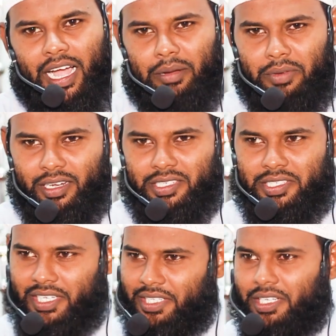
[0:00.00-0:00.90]
আমার
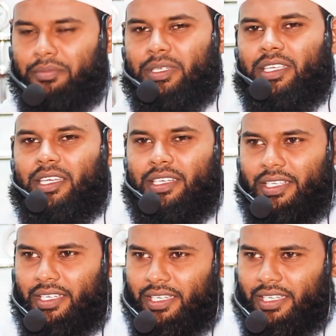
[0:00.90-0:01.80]
সেই নবীকে
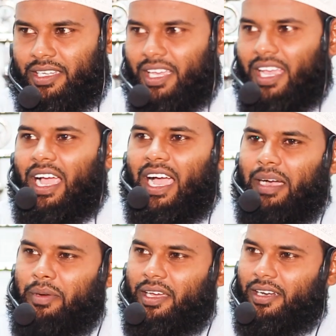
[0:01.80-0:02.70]
নিয়ে
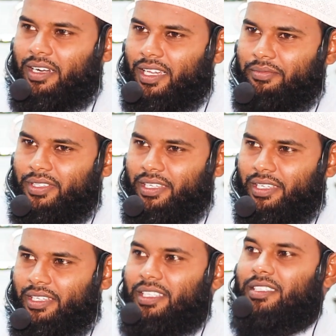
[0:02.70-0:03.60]
আমার
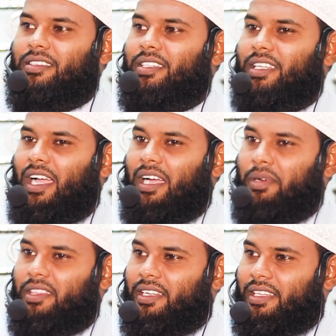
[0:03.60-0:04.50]
নবীর স্ত্রী
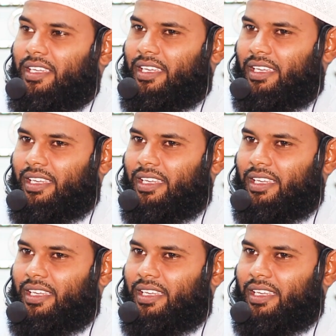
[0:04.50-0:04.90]
আমাদেরকে